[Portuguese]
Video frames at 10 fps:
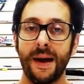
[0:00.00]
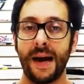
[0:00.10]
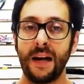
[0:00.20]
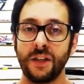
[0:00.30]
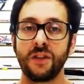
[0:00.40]

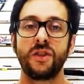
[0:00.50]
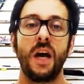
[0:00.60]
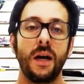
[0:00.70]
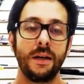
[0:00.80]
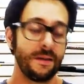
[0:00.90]
PK já
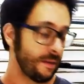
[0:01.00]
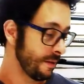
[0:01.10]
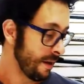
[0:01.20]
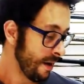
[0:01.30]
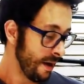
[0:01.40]
tinha antes,
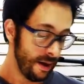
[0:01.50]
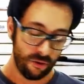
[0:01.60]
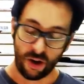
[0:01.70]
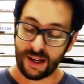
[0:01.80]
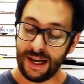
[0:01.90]

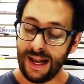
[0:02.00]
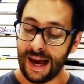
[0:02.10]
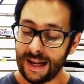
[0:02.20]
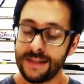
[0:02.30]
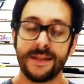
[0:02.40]
só que ele
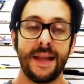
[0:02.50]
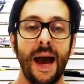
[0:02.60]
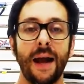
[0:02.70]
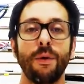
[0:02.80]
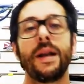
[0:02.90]
era
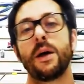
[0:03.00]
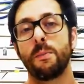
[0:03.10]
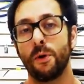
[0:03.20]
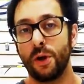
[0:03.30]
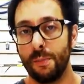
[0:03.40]
externo, ele era um
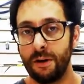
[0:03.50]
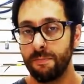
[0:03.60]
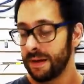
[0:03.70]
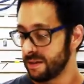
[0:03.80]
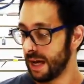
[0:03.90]
pouquinho mais
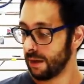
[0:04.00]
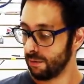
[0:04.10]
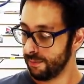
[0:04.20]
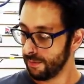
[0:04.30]
pesado.